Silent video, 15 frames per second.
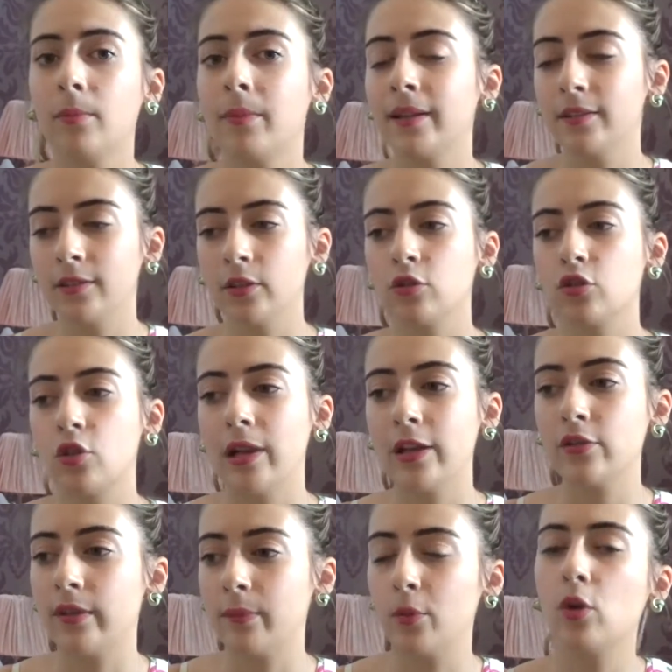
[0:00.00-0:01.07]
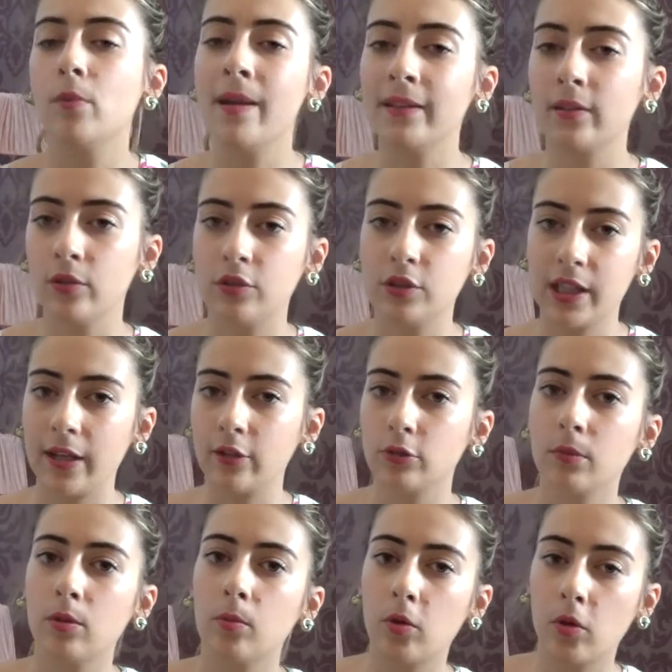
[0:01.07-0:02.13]
Maintenant que je l'ai, je vais me remettre
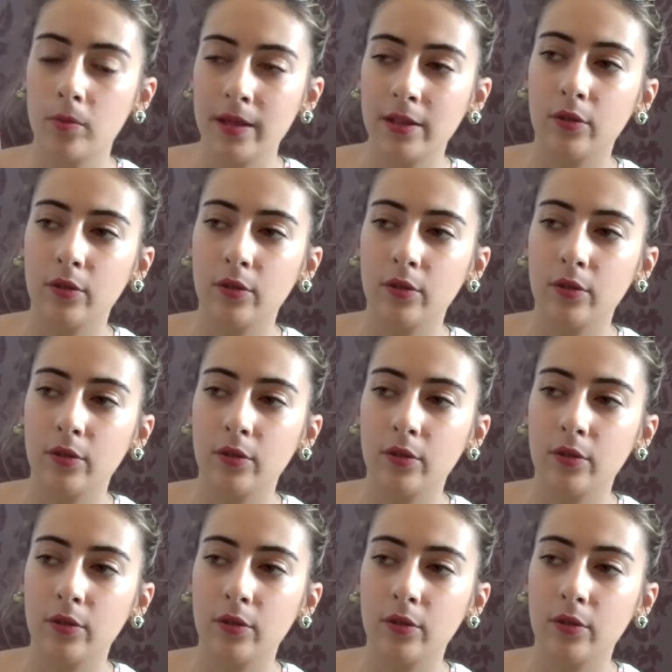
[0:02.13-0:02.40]
directement au premier,